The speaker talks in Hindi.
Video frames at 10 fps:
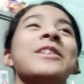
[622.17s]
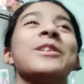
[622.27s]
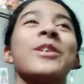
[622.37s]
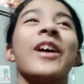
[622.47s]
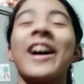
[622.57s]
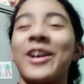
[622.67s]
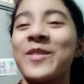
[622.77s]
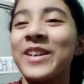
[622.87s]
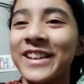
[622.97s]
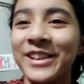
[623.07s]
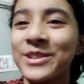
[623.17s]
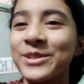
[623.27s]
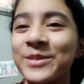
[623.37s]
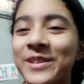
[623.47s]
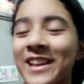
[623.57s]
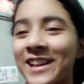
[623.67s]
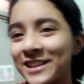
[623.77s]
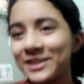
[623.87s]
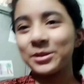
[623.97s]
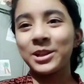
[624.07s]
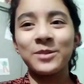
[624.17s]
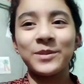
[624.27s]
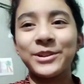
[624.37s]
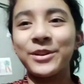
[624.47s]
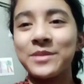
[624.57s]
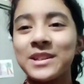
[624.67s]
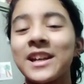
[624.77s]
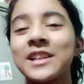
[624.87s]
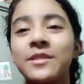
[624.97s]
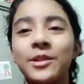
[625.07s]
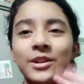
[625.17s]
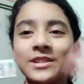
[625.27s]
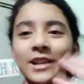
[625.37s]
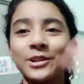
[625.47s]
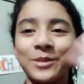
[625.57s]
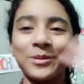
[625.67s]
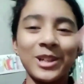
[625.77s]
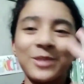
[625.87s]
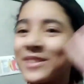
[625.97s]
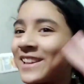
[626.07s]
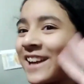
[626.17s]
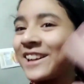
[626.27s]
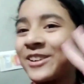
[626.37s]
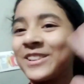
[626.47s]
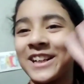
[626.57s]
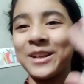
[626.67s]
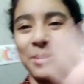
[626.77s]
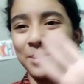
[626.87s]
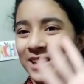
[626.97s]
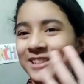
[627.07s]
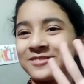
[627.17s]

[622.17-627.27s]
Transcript: तो हाँ कमेंट करके ज़रूर से बताना तब तक मिलती है आपसे नेक्स्ट वीडियो के साथ तब तक अपना ध्यान रखो टाटा बाय बाय